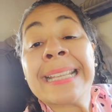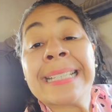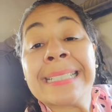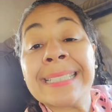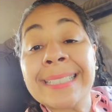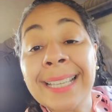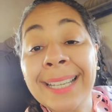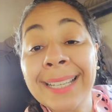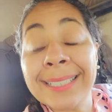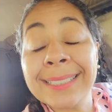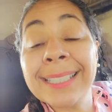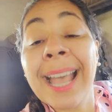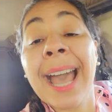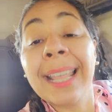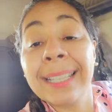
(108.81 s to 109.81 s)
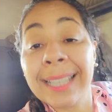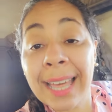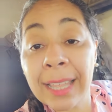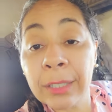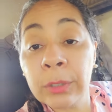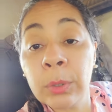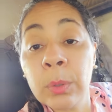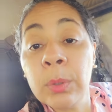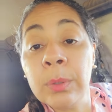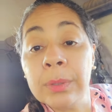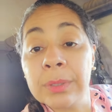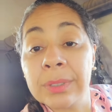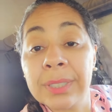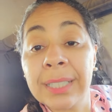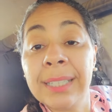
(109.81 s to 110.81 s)
se les ha dado,
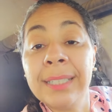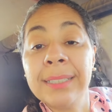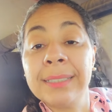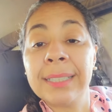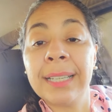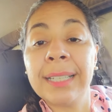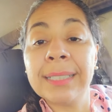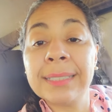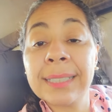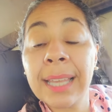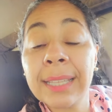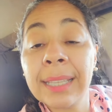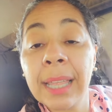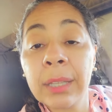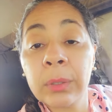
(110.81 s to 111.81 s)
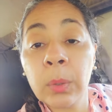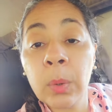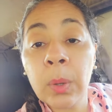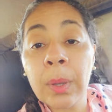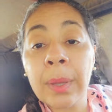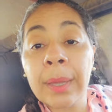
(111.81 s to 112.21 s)
sí, se les ha dado